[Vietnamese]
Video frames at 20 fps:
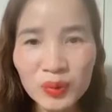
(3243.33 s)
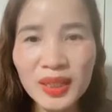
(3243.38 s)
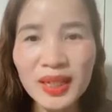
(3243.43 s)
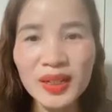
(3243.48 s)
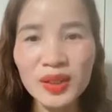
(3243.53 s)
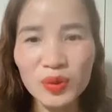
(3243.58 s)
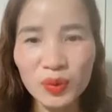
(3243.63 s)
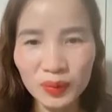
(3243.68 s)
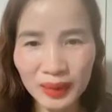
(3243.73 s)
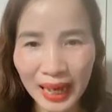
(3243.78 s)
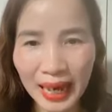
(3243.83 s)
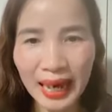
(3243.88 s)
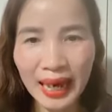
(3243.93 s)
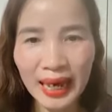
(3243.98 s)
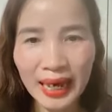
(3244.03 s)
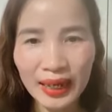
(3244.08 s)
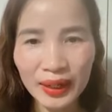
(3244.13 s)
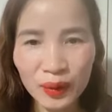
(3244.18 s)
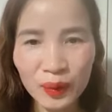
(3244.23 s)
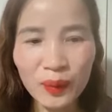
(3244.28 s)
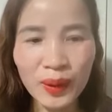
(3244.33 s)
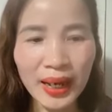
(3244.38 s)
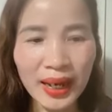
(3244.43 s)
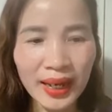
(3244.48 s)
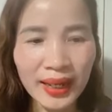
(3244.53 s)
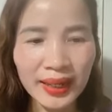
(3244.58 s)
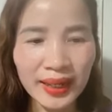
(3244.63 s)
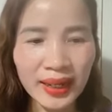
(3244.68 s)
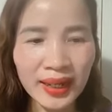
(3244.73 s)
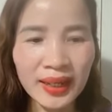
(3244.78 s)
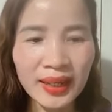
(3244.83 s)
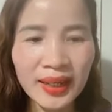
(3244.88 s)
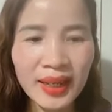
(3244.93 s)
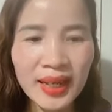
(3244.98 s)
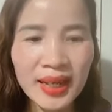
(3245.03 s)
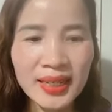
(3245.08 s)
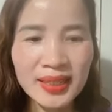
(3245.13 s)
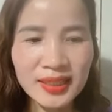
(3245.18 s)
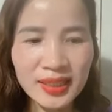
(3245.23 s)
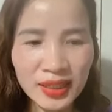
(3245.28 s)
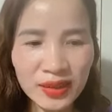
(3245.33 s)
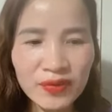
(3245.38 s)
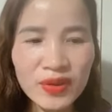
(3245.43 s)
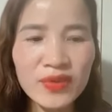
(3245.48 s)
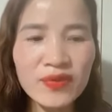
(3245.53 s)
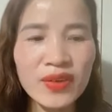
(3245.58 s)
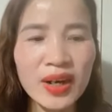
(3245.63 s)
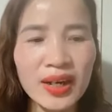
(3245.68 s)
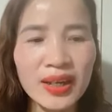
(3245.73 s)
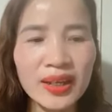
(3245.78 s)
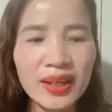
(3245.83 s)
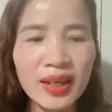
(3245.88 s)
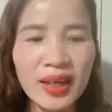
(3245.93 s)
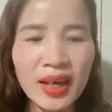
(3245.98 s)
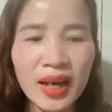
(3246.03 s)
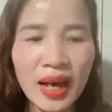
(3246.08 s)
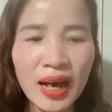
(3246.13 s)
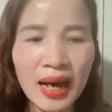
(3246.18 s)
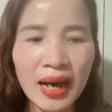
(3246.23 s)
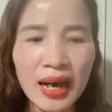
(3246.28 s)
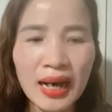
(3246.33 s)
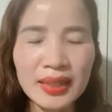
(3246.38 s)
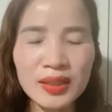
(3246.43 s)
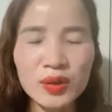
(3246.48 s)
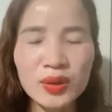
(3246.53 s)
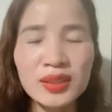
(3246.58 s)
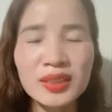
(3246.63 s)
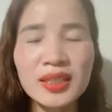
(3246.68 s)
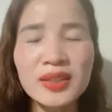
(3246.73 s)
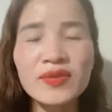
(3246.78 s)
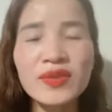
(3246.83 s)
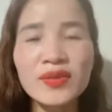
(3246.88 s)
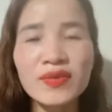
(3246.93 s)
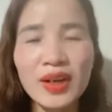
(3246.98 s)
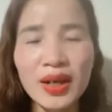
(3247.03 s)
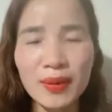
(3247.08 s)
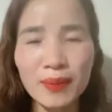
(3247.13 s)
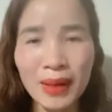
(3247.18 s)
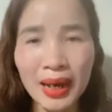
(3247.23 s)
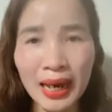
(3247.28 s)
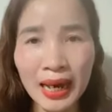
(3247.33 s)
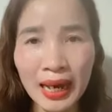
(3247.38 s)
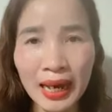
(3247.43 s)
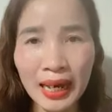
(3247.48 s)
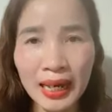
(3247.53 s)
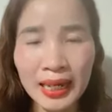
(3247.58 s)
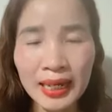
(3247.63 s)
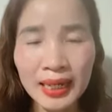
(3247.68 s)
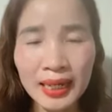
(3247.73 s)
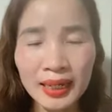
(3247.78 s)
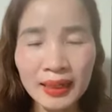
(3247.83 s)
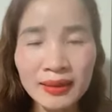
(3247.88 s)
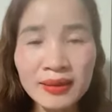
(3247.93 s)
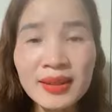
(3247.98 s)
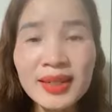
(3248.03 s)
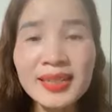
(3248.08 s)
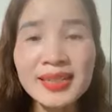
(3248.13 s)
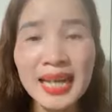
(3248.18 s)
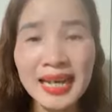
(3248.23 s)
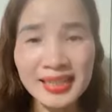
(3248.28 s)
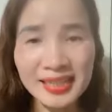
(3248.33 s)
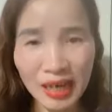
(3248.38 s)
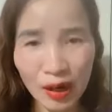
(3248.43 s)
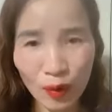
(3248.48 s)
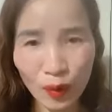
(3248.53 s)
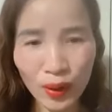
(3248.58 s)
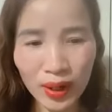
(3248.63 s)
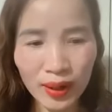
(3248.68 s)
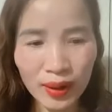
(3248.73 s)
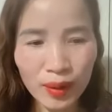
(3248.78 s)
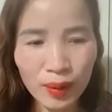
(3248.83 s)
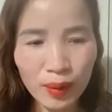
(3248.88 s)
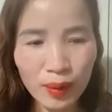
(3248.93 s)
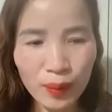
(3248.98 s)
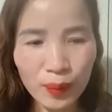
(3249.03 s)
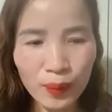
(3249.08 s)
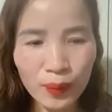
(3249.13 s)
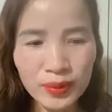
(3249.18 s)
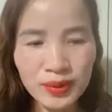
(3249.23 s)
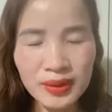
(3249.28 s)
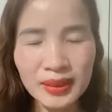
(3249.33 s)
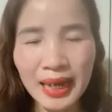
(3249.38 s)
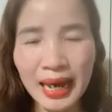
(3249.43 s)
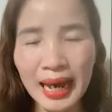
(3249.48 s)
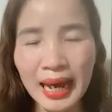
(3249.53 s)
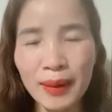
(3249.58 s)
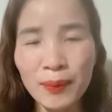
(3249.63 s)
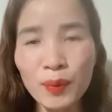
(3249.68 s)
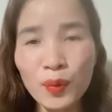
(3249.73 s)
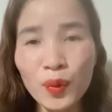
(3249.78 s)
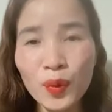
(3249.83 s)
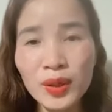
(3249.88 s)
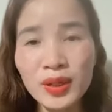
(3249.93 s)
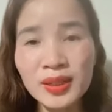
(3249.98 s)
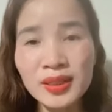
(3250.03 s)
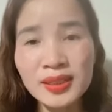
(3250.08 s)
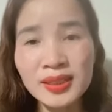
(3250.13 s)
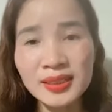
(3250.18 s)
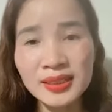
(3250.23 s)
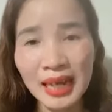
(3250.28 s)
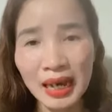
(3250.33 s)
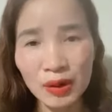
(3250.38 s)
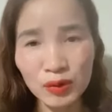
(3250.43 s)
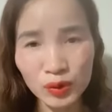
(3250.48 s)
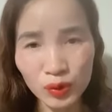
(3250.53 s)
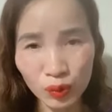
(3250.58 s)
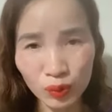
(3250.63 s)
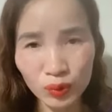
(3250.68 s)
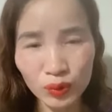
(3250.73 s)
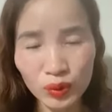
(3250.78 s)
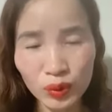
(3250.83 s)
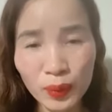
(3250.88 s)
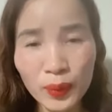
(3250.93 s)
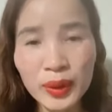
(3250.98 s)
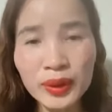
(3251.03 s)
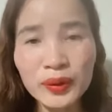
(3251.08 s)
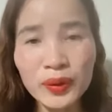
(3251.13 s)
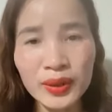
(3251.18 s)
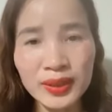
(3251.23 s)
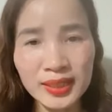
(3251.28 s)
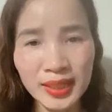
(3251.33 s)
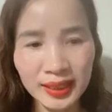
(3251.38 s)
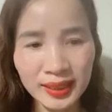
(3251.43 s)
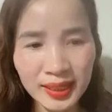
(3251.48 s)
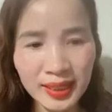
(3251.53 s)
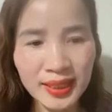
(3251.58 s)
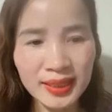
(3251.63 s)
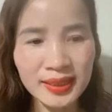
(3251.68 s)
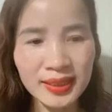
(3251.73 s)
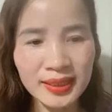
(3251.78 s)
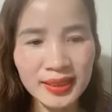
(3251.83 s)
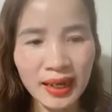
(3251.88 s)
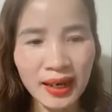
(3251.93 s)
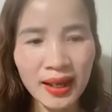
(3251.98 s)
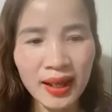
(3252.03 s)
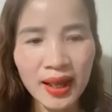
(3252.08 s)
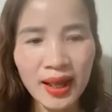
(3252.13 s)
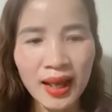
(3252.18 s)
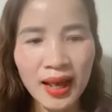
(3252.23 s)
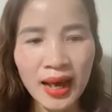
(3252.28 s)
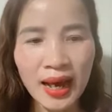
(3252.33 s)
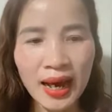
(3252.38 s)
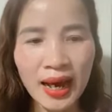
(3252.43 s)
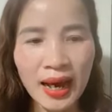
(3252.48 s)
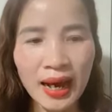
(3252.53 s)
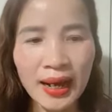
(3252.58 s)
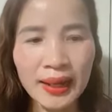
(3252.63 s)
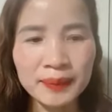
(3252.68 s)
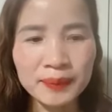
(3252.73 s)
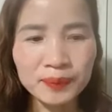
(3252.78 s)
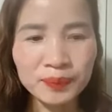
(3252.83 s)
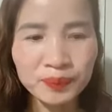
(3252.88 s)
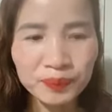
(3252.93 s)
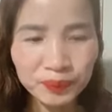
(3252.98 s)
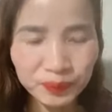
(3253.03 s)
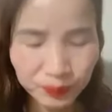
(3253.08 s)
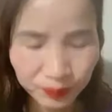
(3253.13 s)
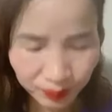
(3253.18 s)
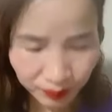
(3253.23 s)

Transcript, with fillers: dùng tiền chúng ta, đúng không ạ? Đấy, chính vì vậy à, chính chính vì vậy mà người cha giàu á đã muốn giáo dục Robert Kiyosaki là gì nhỉ? À,